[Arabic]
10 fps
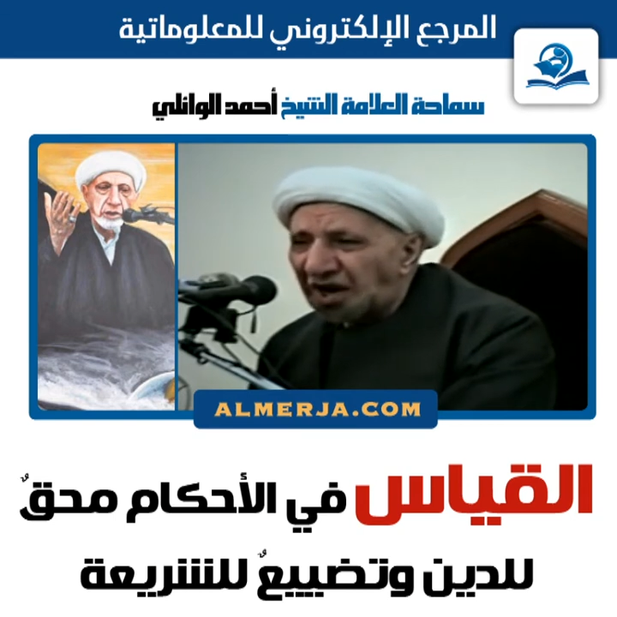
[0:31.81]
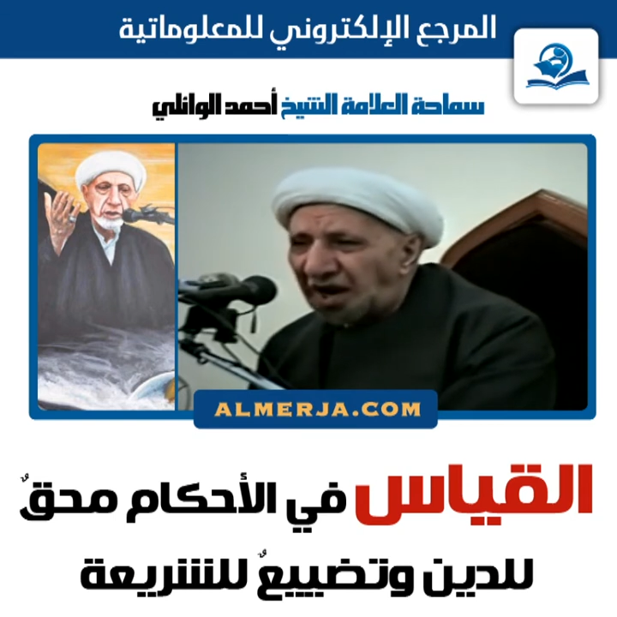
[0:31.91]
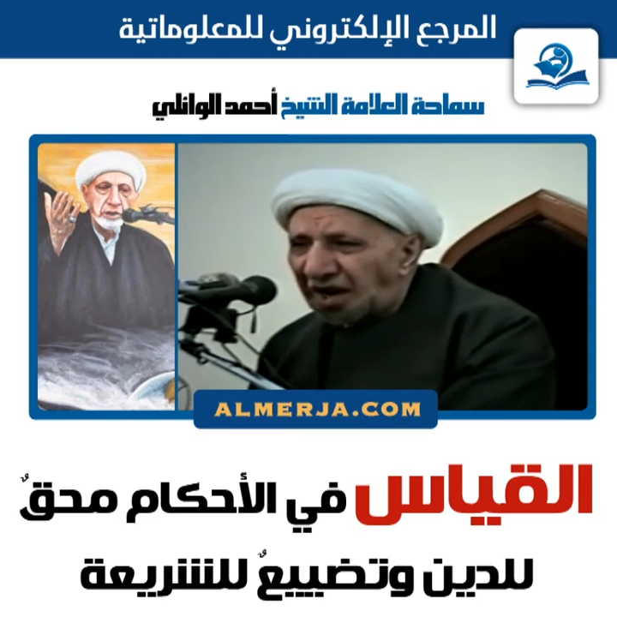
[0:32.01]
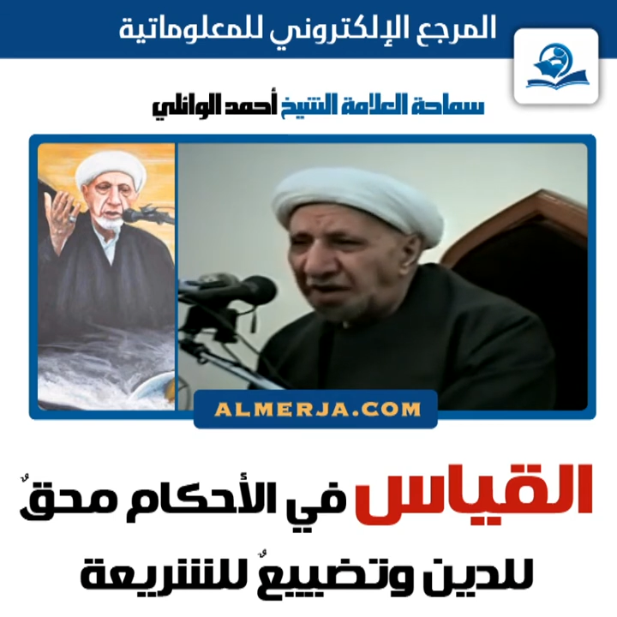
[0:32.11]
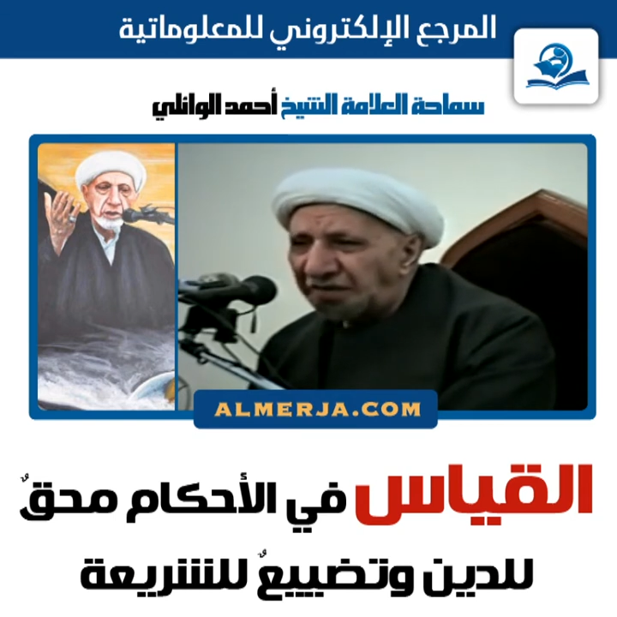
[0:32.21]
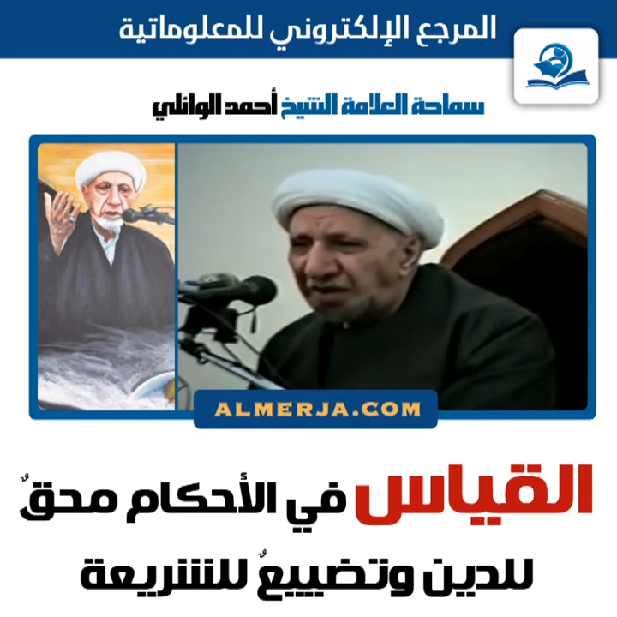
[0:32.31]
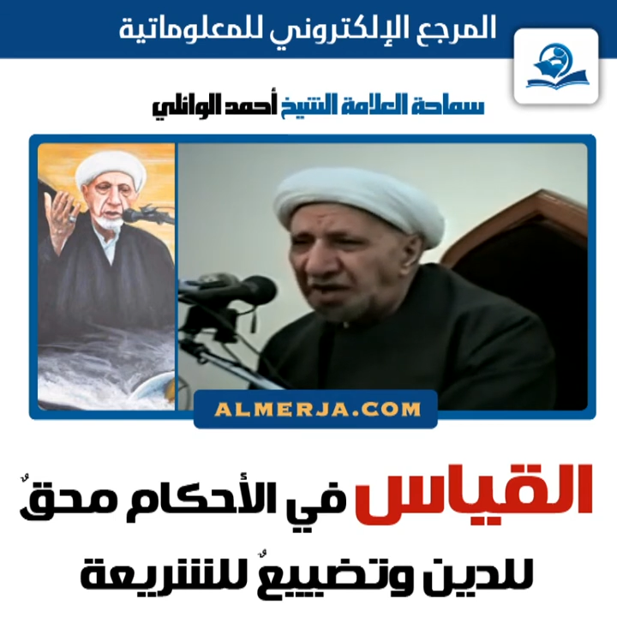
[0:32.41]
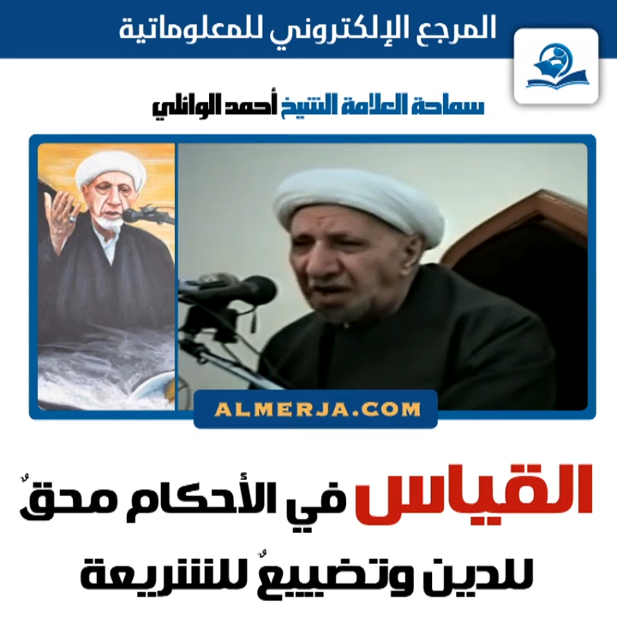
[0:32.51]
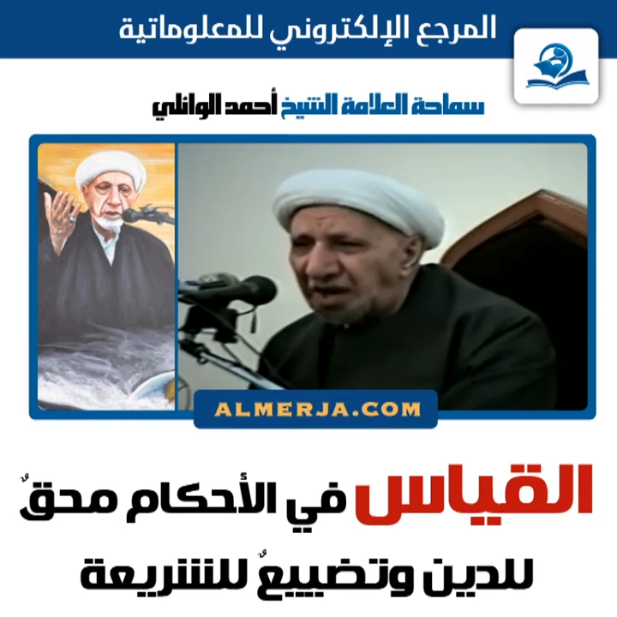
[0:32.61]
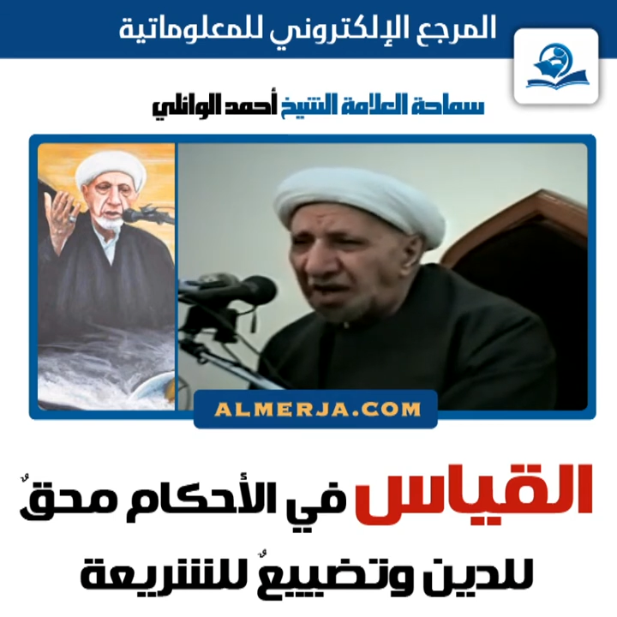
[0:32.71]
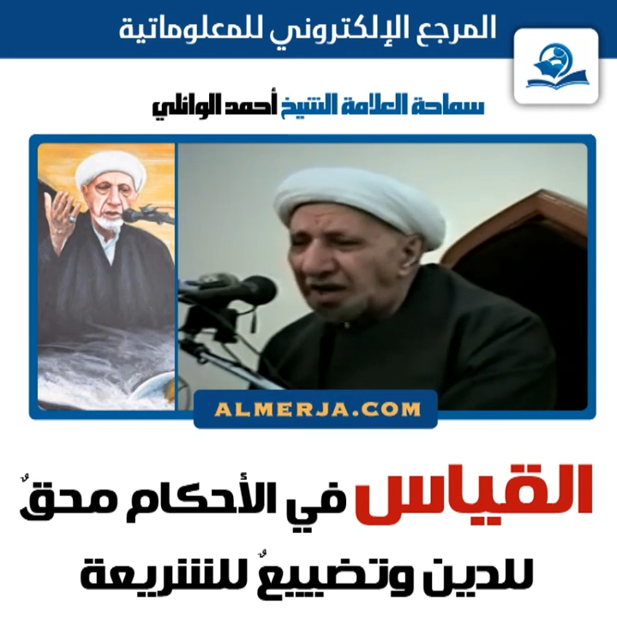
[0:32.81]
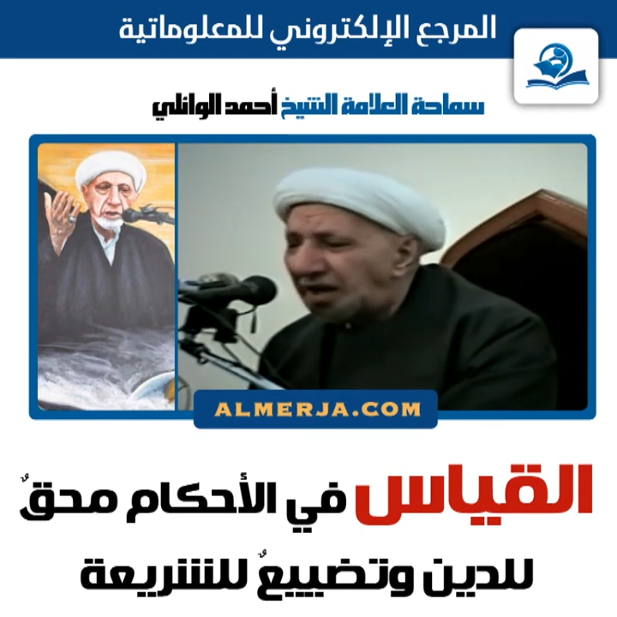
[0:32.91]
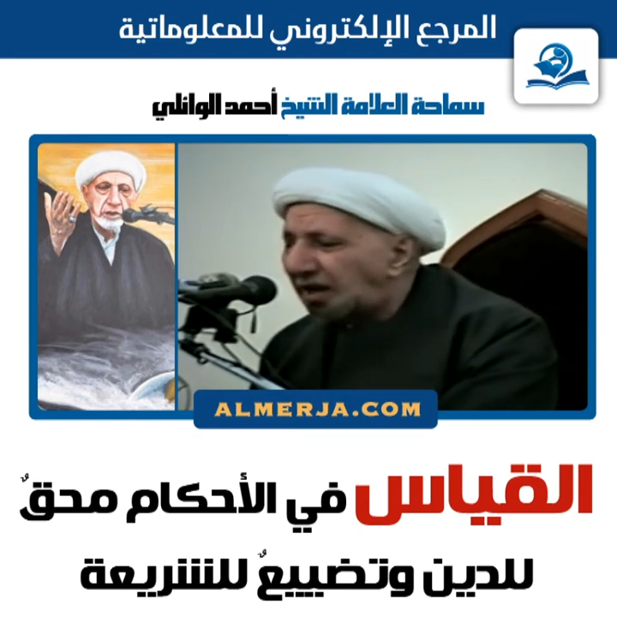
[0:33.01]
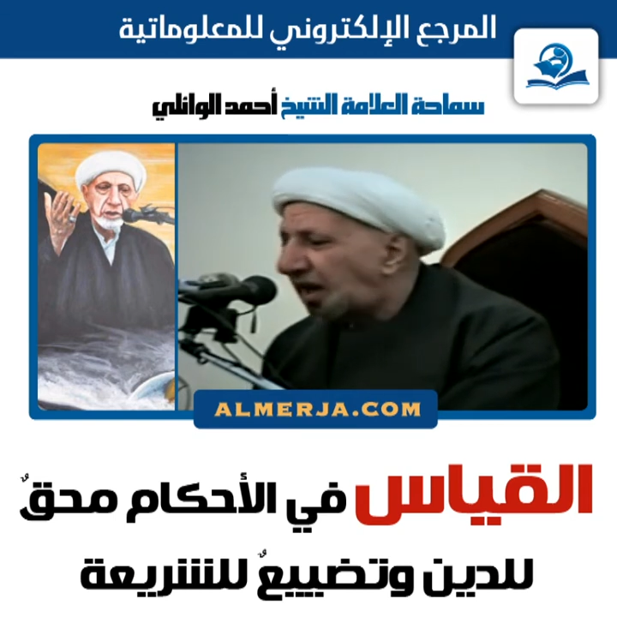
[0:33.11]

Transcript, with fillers: الحنفية